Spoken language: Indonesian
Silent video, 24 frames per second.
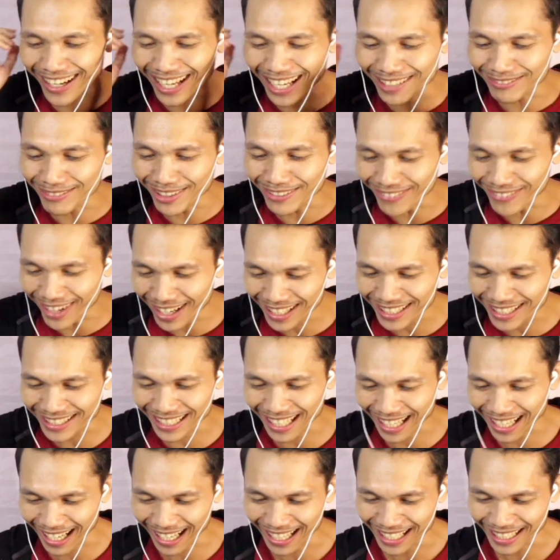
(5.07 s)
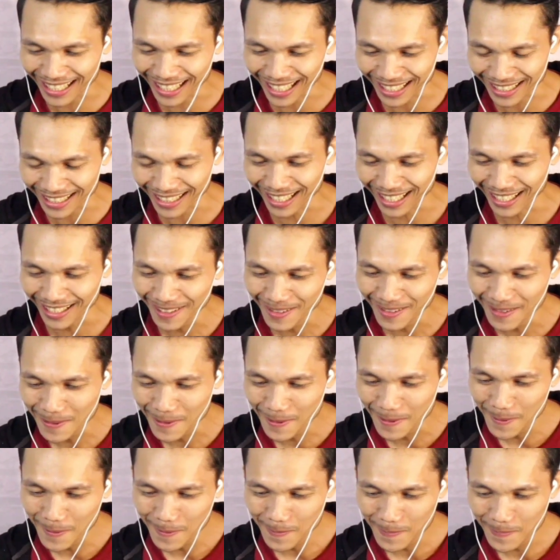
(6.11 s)
Kayak udah lama banget yang gak lihat ya.
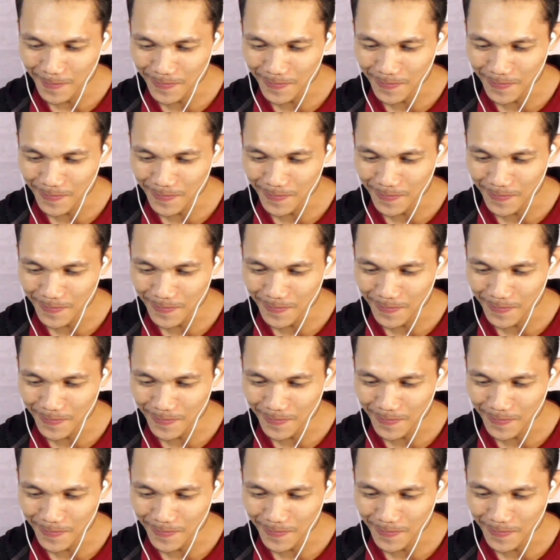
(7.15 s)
